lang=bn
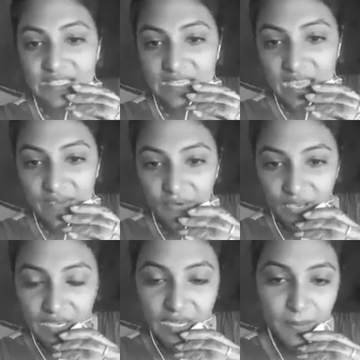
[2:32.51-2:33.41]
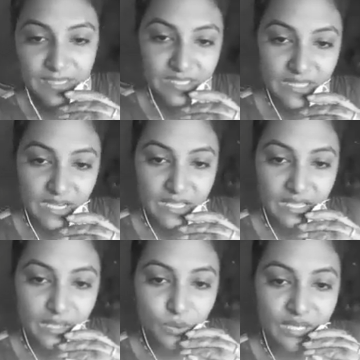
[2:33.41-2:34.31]
সেই ফকিন্নির বাচ্চাদেরকে
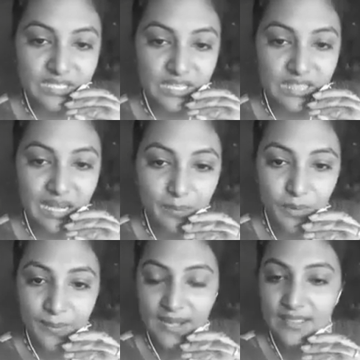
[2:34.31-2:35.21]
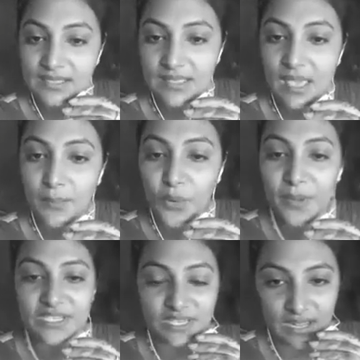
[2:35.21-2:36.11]
কিন্তু আজকে তালেবর বানাই দিছে
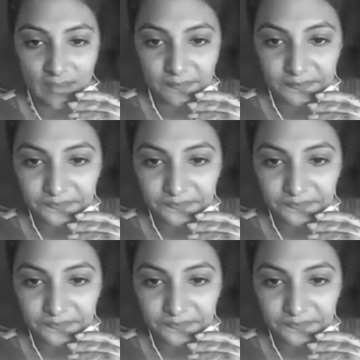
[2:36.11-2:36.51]
প্রবাসীরা